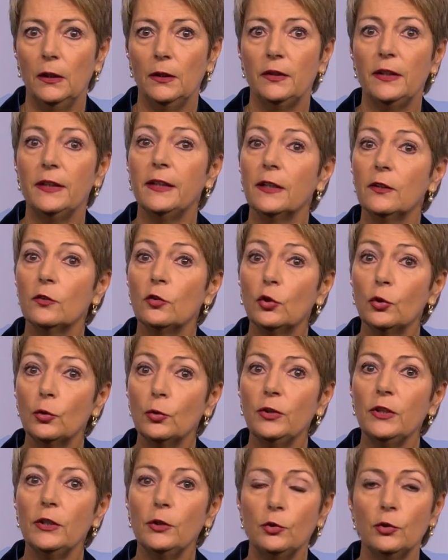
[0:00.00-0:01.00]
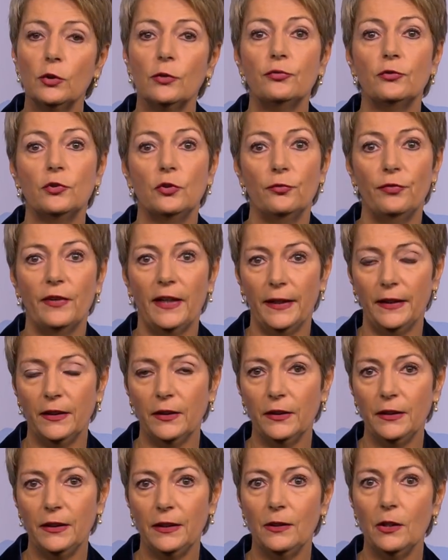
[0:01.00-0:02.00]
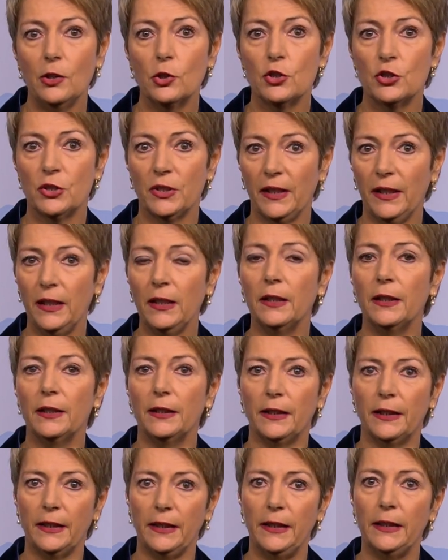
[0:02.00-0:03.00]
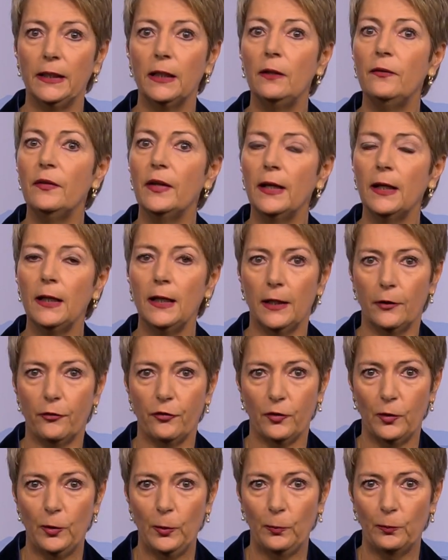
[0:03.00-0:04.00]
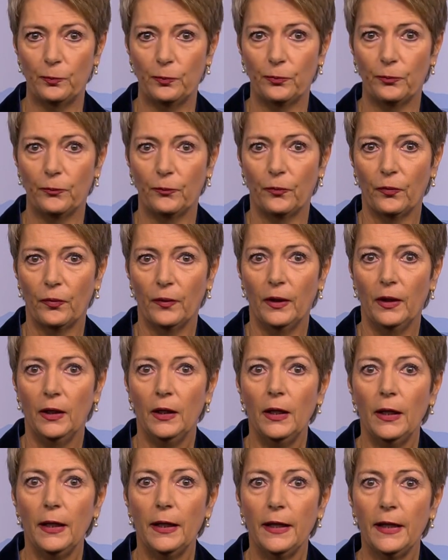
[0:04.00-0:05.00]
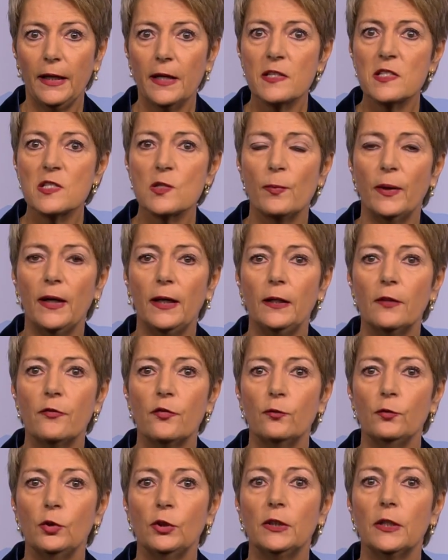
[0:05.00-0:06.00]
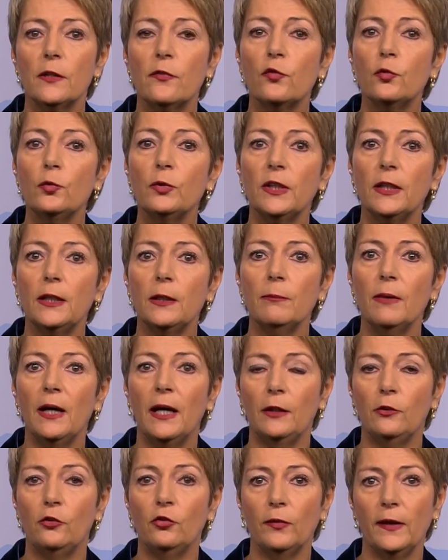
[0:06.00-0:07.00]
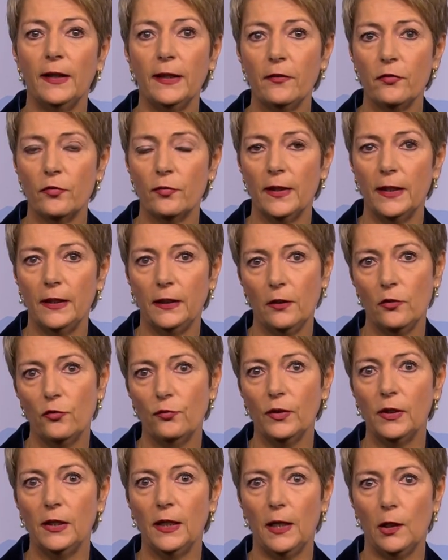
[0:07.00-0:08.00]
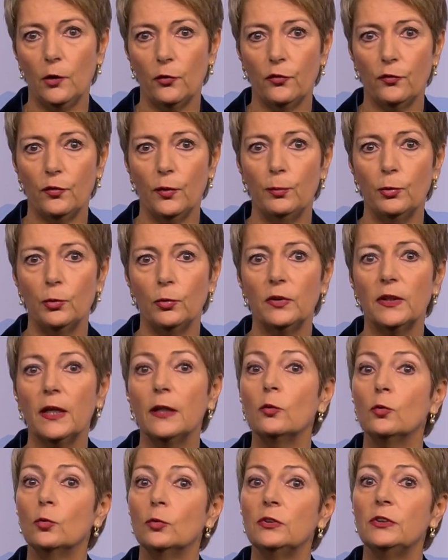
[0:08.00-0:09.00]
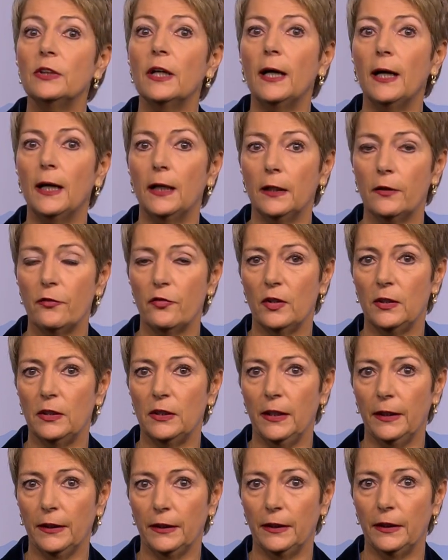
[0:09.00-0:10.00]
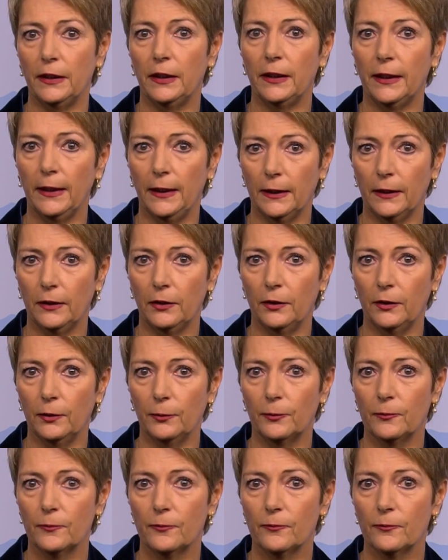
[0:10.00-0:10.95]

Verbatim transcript: Die Kantone dürften weiterhin strengere Regeln erlassen. Erstmals würde zudem ein schweizweites Verkaufsverbot an unter 18-Jährige gelten.